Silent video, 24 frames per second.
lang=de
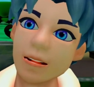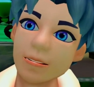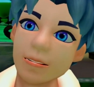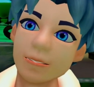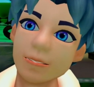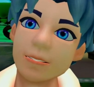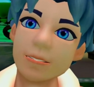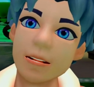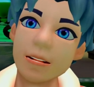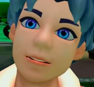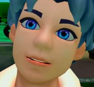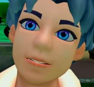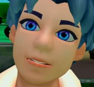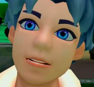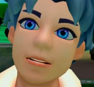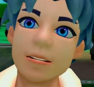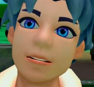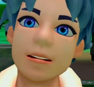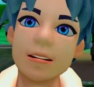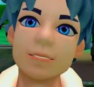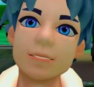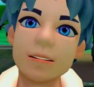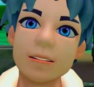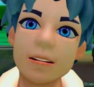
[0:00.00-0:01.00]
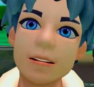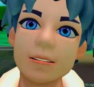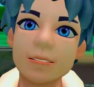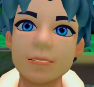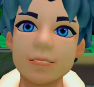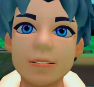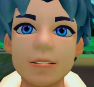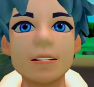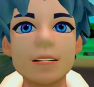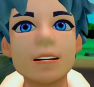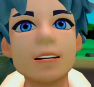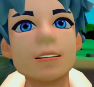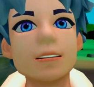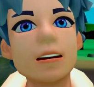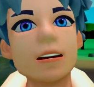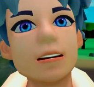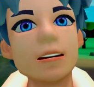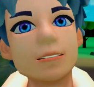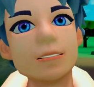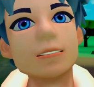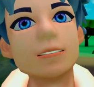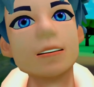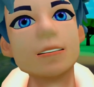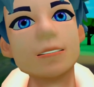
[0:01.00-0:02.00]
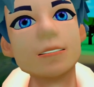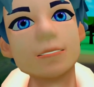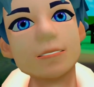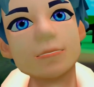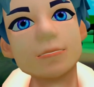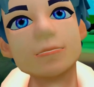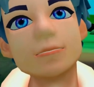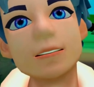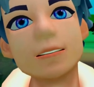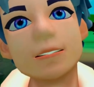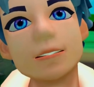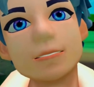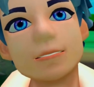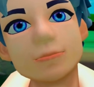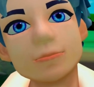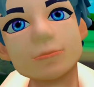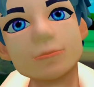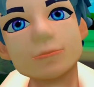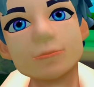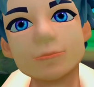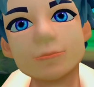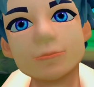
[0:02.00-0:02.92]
Richter und fordert uns auch auf dazu,